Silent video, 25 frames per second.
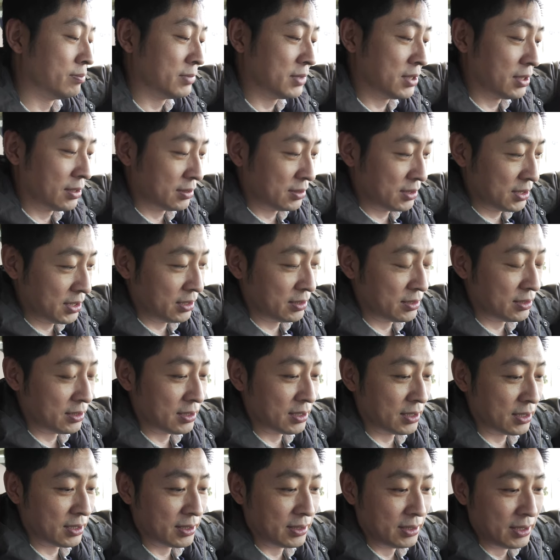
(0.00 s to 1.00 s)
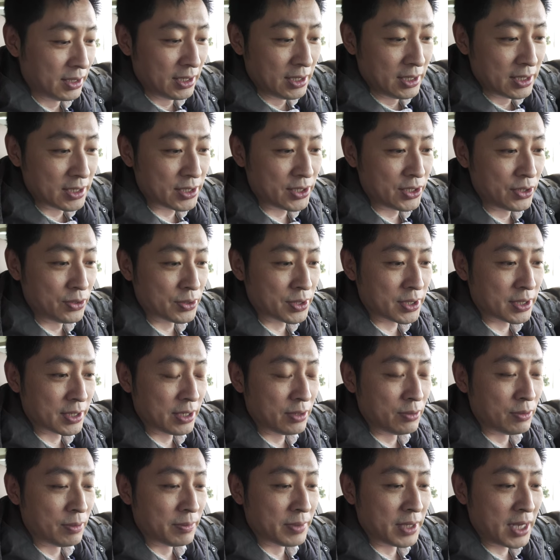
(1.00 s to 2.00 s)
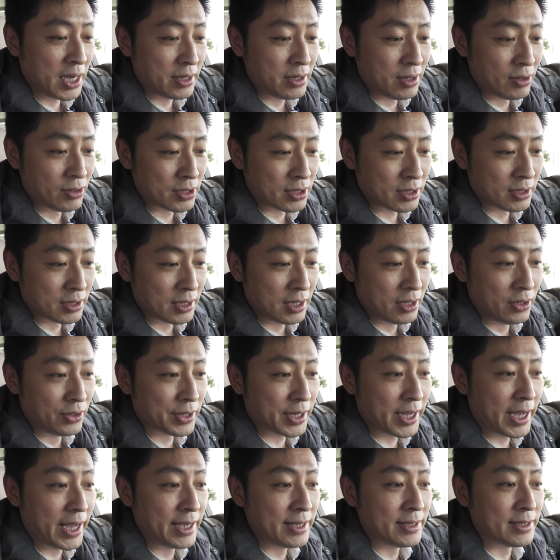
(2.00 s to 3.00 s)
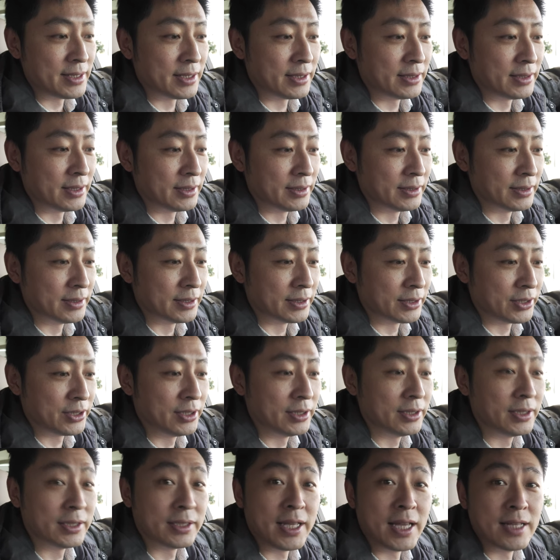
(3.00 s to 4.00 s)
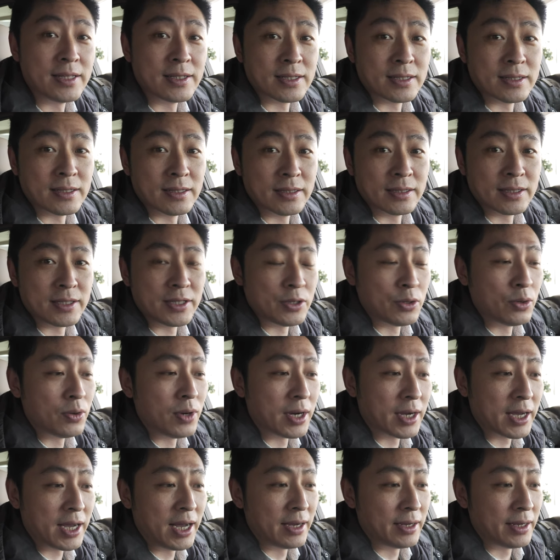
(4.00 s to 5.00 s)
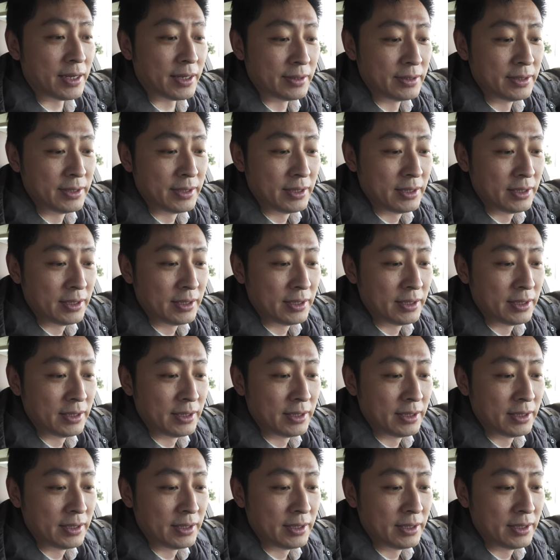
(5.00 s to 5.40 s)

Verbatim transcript: 们等这个 sales 给我们拿钥匙，然后开一下这个车的电子情况，看看。